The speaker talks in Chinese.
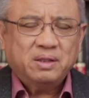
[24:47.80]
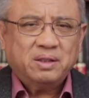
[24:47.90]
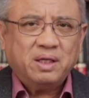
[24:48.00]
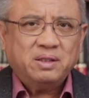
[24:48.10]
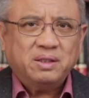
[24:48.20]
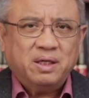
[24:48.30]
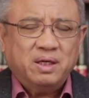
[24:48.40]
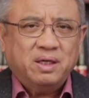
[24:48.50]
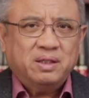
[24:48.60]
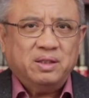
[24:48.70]
但是
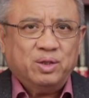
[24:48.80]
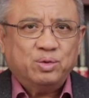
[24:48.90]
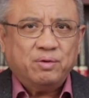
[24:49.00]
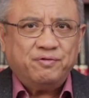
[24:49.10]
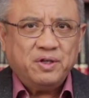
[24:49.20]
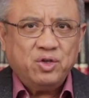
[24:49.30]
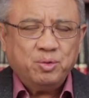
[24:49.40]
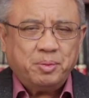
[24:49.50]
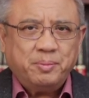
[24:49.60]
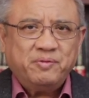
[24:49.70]
你说分忧
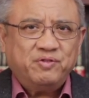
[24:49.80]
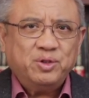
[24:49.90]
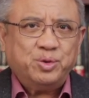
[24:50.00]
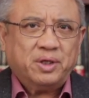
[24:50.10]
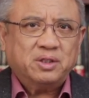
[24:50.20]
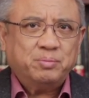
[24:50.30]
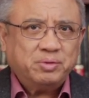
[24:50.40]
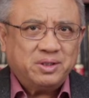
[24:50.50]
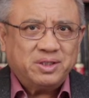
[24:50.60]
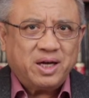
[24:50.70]
不分权，这不
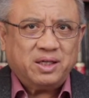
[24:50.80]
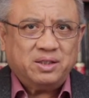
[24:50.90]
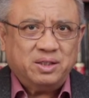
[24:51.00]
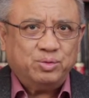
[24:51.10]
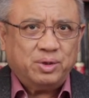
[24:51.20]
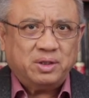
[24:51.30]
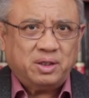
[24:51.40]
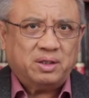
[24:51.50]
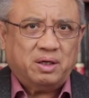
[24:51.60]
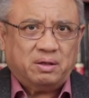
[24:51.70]
是蔡奇决
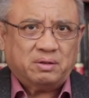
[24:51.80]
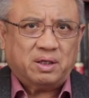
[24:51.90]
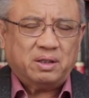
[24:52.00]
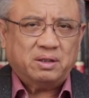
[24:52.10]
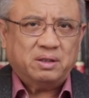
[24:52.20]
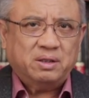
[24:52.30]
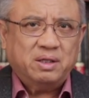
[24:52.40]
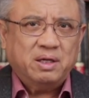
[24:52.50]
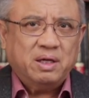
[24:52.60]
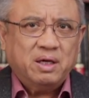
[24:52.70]
定得了的。
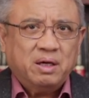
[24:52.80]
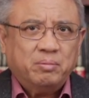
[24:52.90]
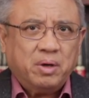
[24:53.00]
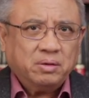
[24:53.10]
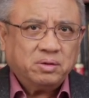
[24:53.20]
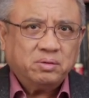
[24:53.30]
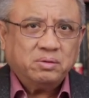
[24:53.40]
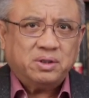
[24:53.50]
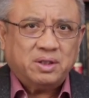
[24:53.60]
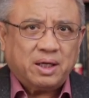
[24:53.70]
毛泽东
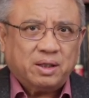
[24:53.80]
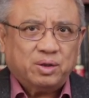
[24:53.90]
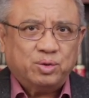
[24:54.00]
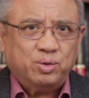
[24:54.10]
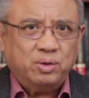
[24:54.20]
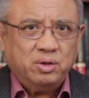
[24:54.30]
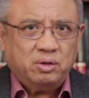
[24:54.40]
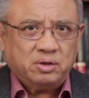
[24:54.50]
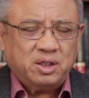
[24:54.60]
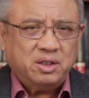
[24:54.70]
时代所
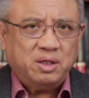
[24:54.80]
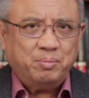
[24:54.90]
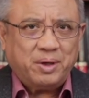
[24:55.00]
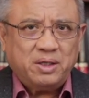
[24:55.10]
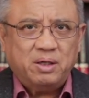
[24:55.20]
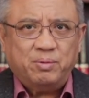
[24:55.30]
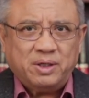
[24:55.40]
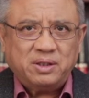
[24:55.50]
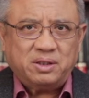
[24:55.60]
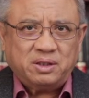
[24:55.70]
有曾经被认
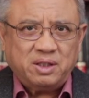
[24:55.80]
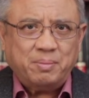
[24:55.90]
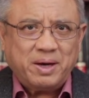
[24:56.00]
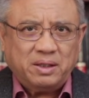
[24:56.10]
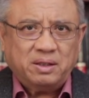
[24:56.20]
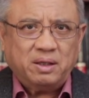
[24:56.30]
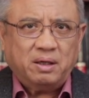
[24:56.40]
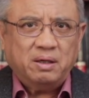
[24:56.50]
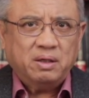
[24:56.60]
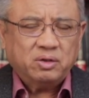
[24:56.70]
为是接班人的
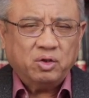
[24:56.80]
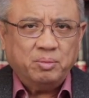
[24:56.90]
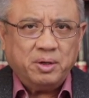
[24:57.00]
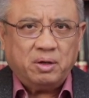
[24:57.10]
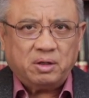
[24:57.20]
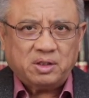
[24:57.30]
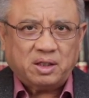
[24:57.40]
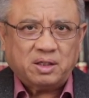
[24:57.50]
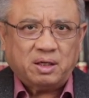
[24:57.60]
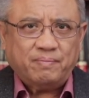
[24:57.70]
都没有好下
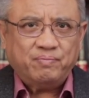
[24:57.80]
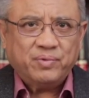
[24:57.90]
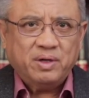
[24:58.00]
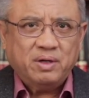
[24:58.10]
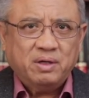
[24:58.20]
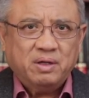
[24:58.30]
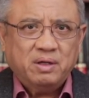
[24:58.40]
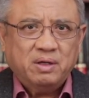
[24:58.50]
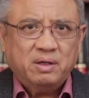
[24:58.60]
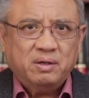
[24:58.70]
场，
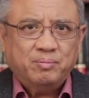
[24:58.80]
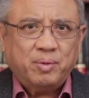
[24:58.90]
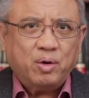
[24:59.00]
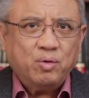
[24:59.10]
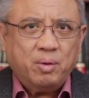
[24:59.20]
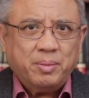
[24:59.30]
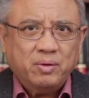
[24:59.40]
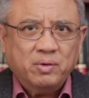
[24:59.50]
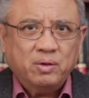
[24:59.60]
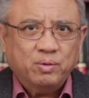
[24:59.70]
包括
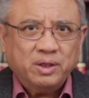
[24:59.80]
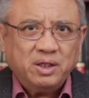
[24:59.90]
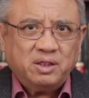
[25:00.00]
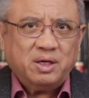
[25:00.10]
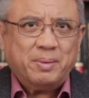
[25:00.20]
明文规定接